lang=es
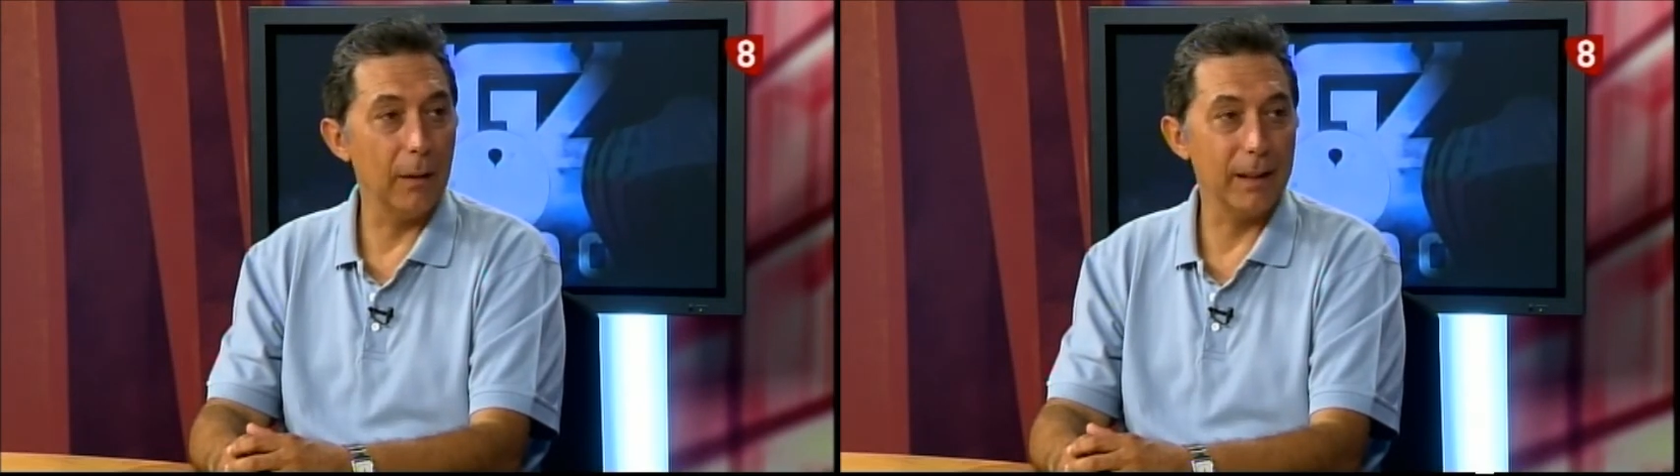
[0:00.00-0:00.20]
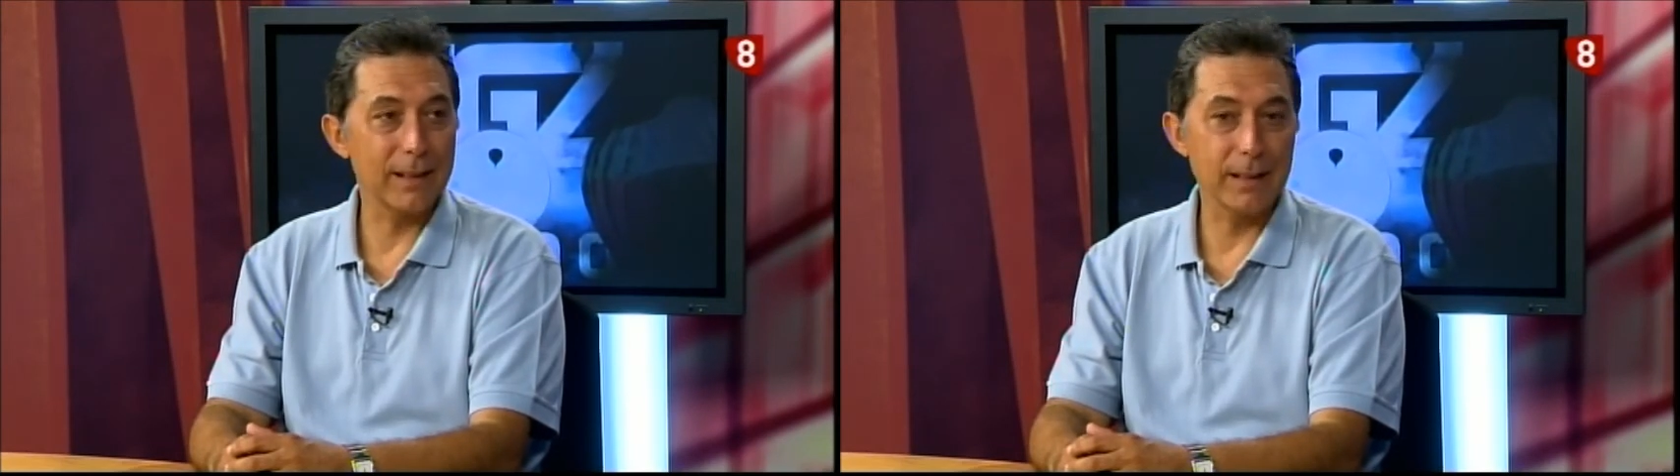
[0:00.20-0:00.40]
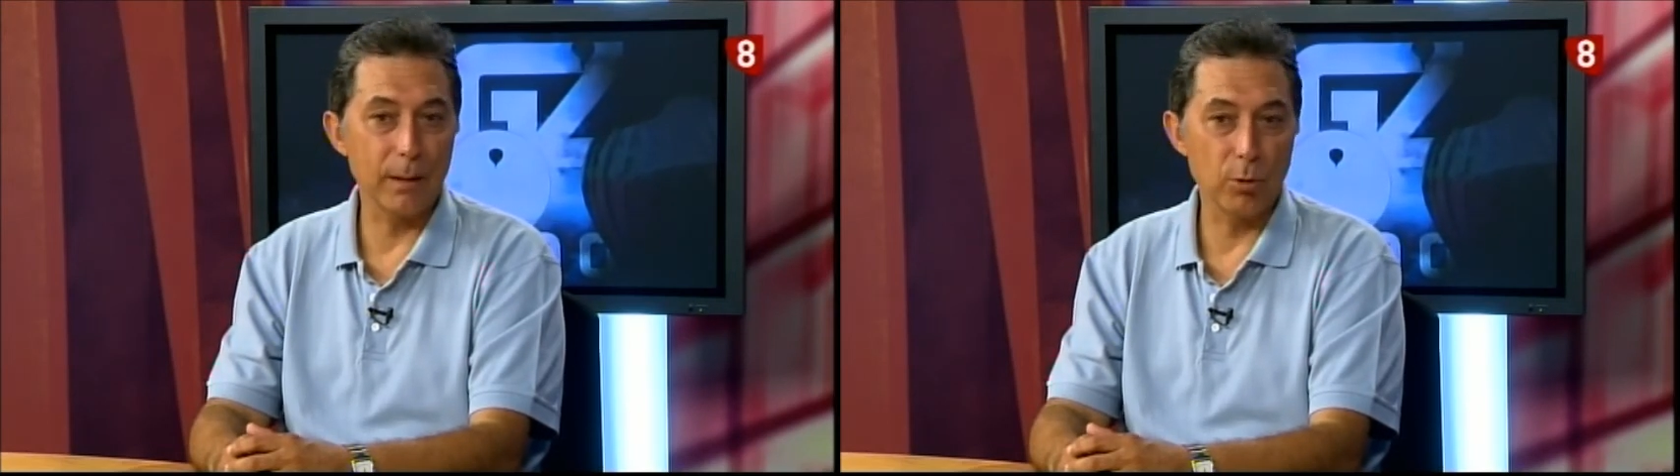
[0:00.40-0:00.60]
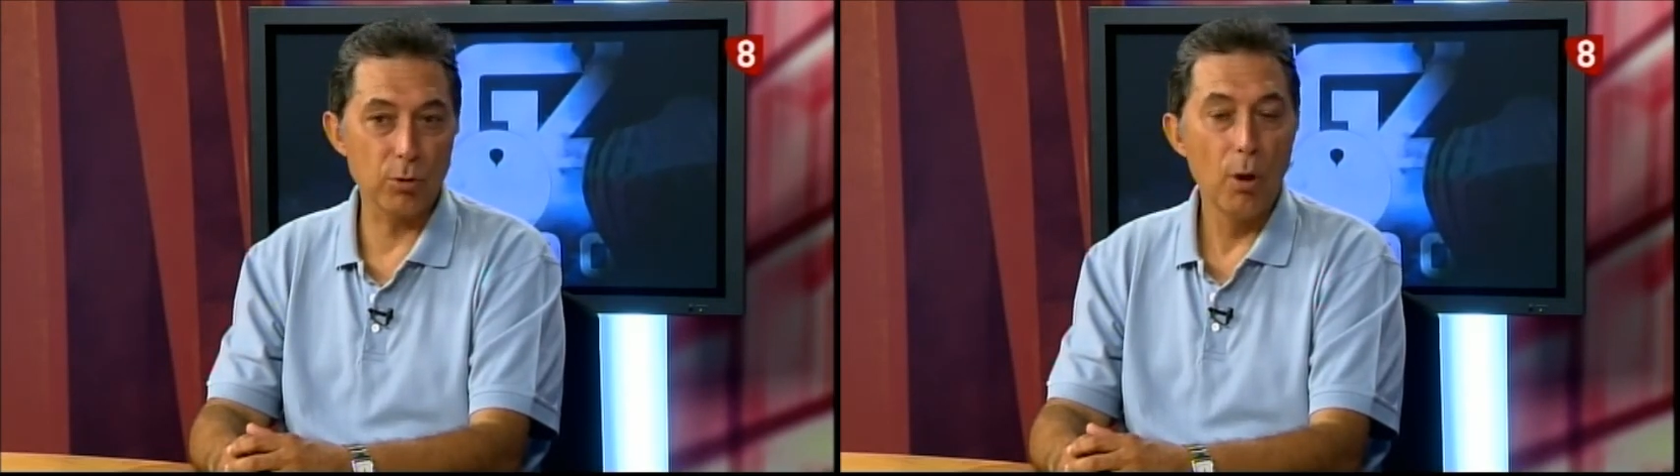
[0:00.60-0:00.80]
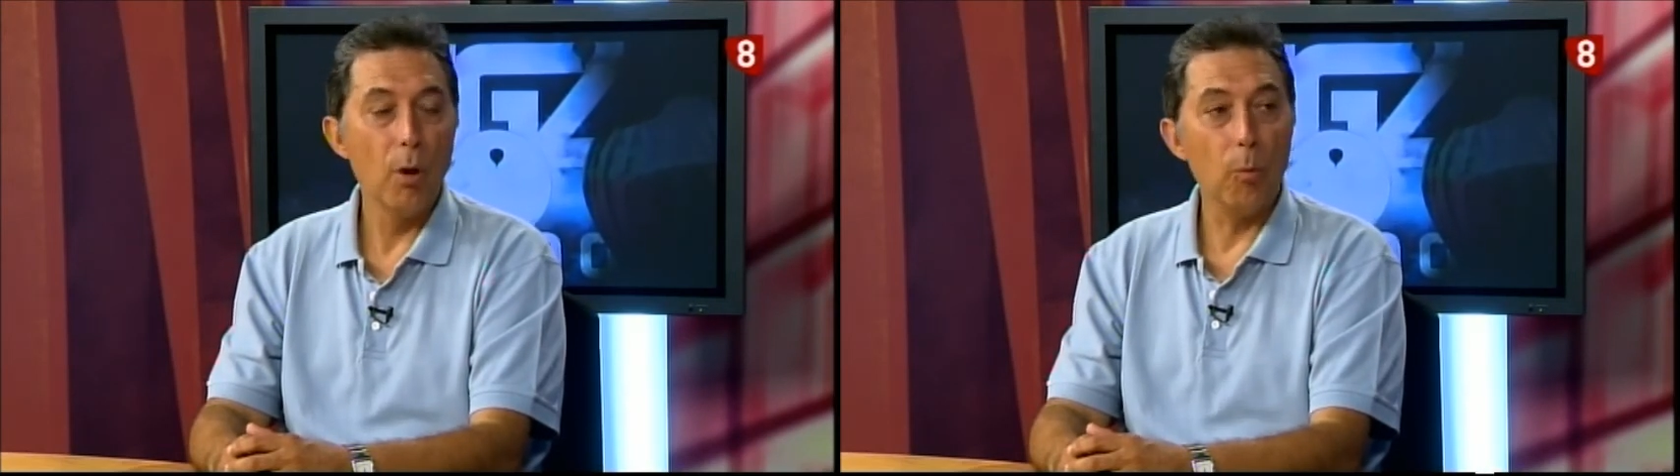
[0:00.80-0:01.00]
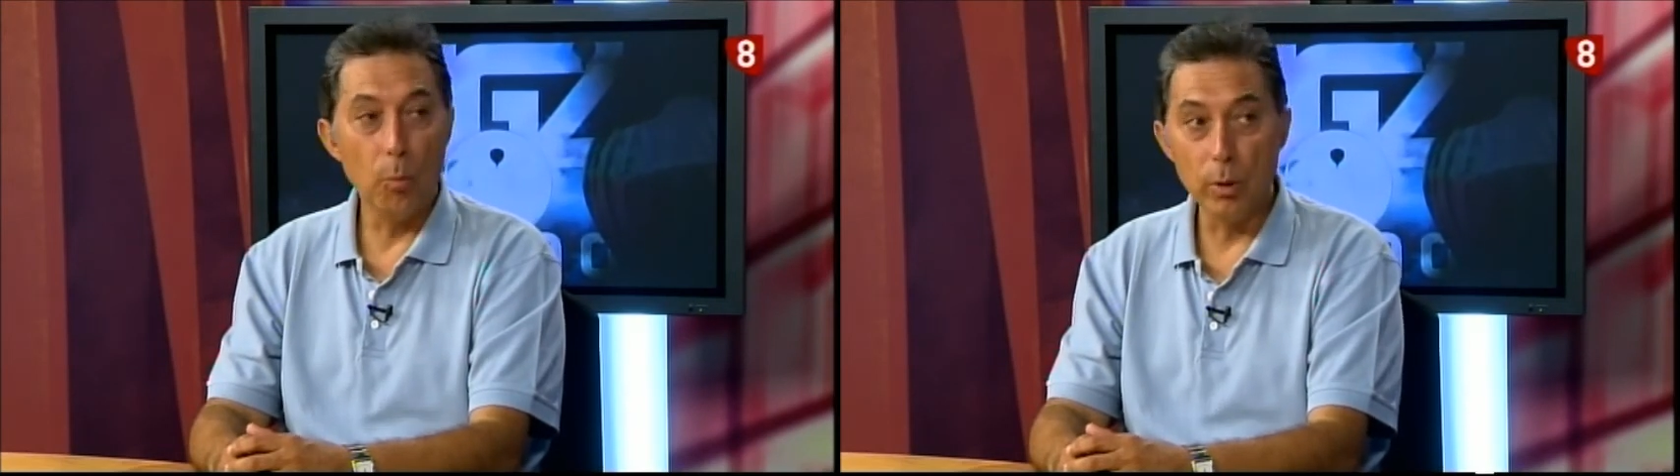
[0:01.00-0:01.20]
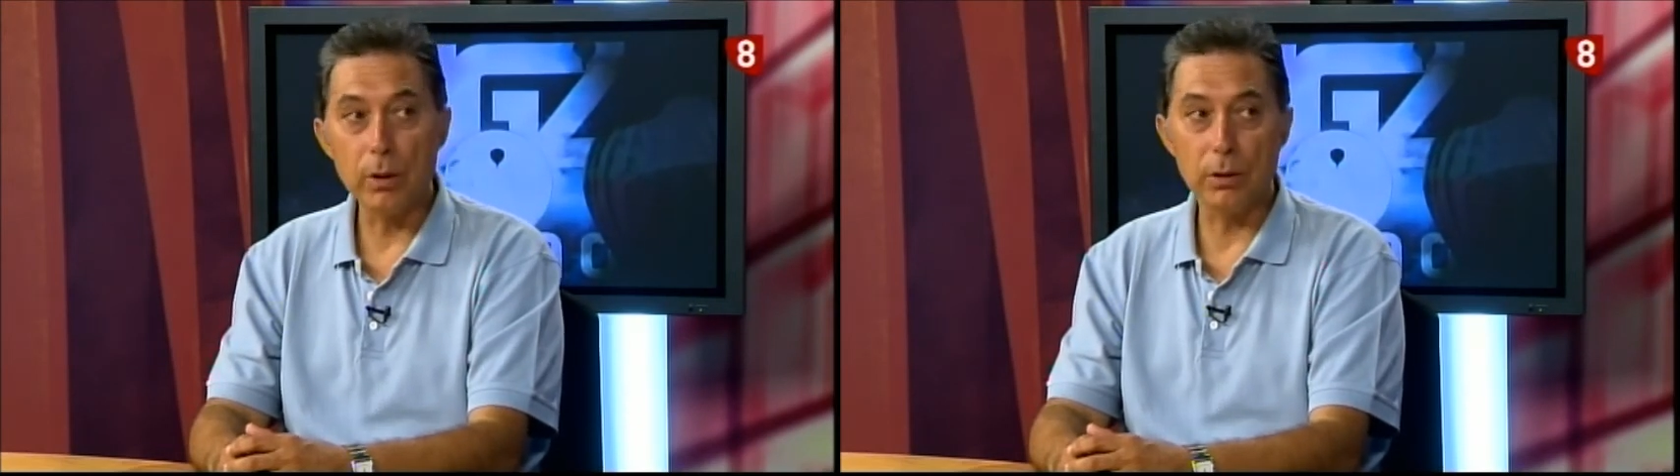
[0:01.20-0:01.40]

Y la verdad es que estamos muy